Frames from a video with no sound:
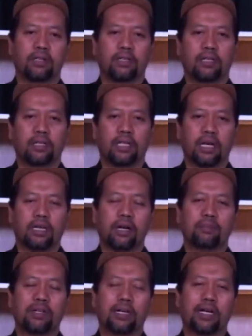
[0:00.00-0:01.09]
Kita
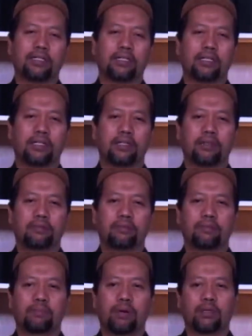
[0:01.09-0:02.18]
akan mengkaji
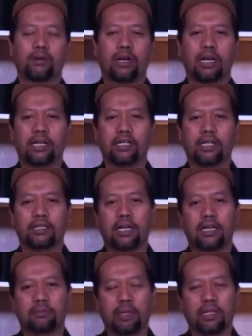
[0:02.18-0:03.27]
persoalan yang
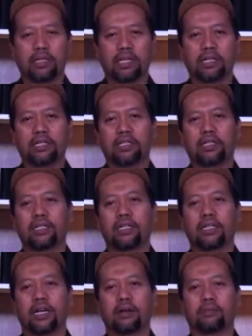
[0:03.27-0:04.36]
sangat penting di
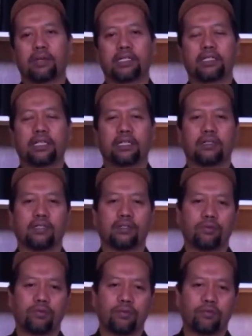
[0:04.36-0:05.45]
dalam kajian
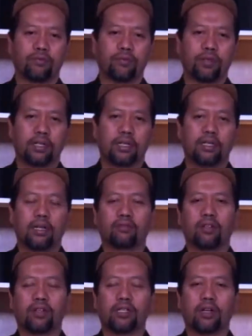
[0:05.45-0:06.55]
tasawuf dan
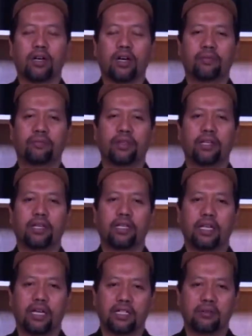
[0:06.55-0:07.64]
tariqah
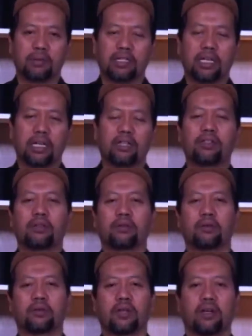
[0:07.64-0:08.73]
yakni masalah
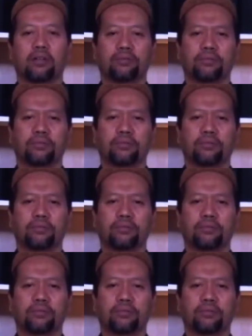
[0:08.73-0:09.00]
zikrullah.